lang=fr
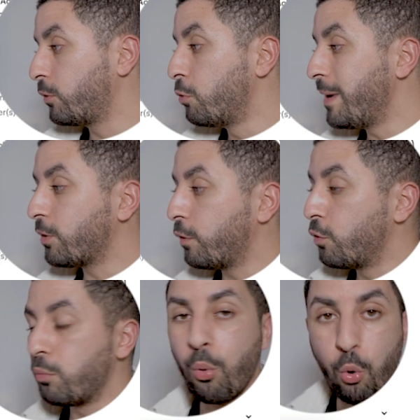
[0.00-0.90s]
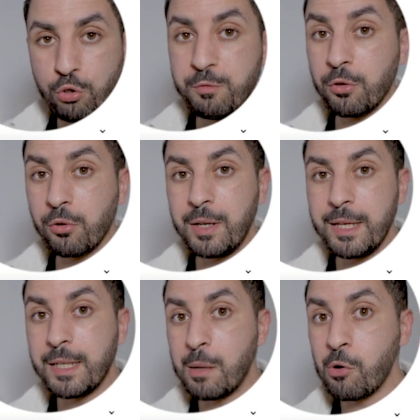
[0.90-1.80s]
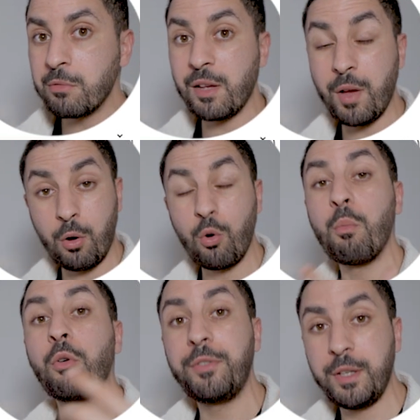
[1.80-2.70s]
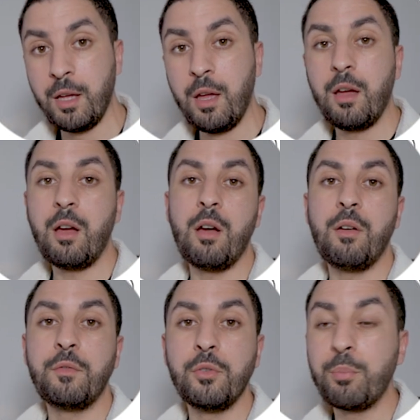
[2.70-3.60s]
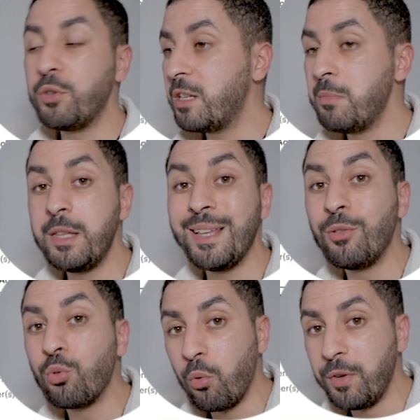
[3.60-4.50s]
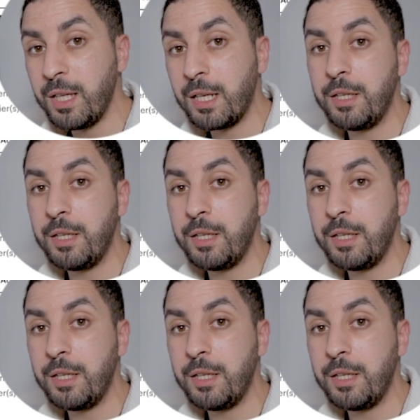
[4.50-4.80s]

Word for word: de mettre vos produits en anglais également, ça va augmenter euh, votre possibilité de trouver des